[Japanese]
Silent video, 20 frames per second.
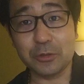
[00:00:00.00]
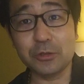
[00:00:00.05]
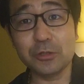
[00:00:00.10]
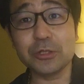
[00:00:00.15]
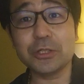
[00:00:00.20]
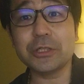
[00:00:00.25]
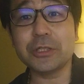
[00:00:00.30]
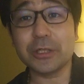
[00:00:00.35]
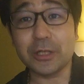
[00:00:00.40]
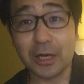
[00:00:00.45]

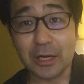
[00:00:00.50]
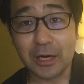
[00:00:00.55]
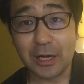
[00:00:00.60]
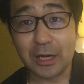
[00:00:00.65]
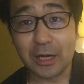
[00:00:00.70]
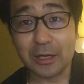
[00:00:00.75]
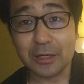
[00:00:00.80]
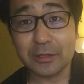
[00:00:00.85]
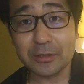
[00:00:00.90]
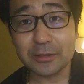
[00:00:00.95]
友人か
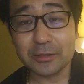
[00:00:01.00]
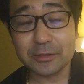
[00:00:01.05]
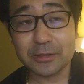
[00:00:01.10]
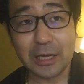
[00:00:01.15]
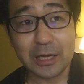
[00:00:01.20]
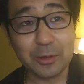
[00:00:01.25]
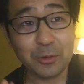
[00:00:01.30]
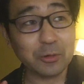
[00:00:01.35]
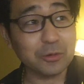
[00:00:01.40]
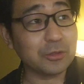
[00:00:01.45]
ら
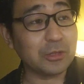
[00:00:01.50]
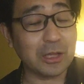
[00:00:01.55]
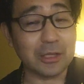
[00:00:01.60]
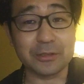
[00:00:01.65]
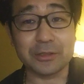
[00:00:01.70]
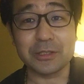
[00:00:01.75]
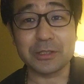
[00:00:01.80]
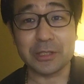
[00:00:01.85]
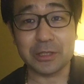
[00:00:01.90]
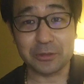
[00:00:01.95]
頼んだ
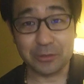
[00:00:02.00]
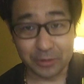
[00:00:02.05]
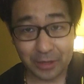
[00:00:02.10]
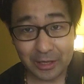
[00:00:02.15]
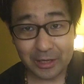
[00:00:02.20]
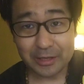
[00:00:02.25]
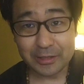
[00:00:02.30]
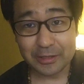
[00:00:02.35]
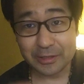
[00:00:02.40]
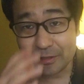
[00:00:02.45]
んですけど
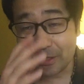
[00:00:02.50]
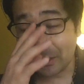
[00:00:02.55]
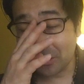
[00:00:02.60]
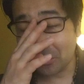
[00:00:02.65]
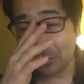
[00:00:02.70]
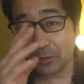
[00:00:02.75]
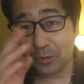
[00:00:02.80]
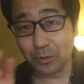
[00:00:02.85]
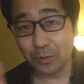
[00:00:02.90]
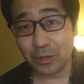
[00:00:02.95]
ね、先
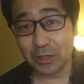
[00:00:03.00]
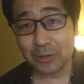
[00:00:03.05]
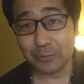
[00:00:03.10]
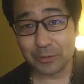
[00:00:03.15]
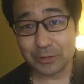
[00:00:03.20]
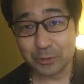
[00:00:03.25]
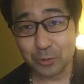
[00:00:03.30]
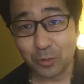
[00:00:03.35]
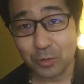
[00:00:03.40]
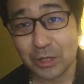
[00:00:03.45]
ほどの動画で
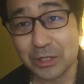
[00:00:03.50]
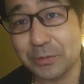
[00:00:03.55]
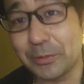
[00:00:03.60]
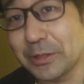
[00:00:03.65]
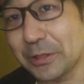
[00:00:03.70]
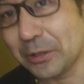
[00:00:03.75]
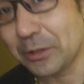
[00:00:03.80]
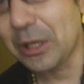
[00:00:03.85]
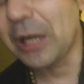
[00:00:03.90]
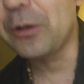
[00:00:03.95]
も私公開しま
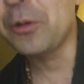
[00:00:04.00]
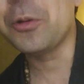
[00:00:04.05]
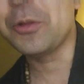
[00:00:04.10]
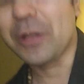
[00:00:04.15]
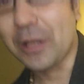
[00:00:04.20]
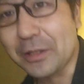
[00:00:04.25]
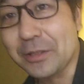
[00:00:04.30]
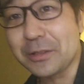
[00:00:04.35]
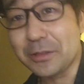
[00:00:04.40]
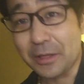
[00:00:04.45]
したけど、頼ん
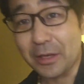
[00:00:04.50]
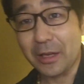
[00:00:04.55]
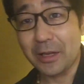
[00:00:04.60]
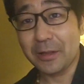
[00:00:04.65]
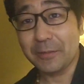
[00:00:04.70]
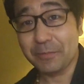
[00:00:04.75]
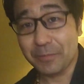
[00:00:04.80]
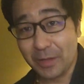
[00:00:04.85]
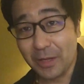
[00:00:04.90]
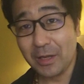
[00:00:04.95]
だって、
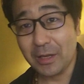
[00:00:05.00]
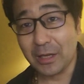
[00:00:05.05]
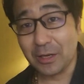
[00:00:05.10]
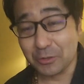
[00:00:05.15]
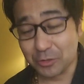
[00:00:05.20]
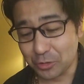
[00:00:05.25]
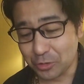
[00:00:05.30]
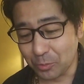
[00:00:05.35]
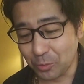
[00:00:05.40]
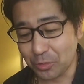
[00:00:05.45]
ね、あ
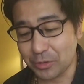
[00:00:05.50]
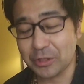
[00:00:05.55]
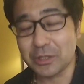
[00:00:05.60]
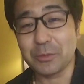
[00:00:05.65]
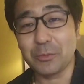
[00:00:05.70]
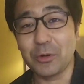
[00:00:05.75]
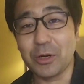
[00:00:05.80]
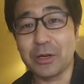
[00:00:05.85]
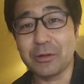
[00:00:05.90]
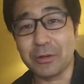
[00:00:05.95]
の、ちょっと持ってき
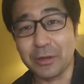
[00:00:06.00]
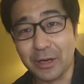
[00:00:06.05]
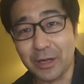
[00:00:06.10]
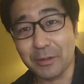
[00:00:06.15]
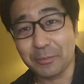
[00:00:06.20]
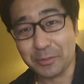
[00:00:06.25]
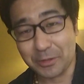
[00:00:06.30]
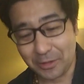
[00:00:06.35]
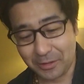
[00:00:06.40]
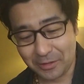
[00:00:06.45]
てもらえるか
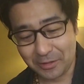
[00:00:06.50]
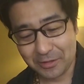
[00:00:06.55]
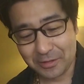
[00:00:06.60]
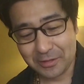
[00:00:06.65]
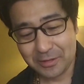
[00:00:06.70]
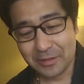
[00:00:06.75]
な、みたいな。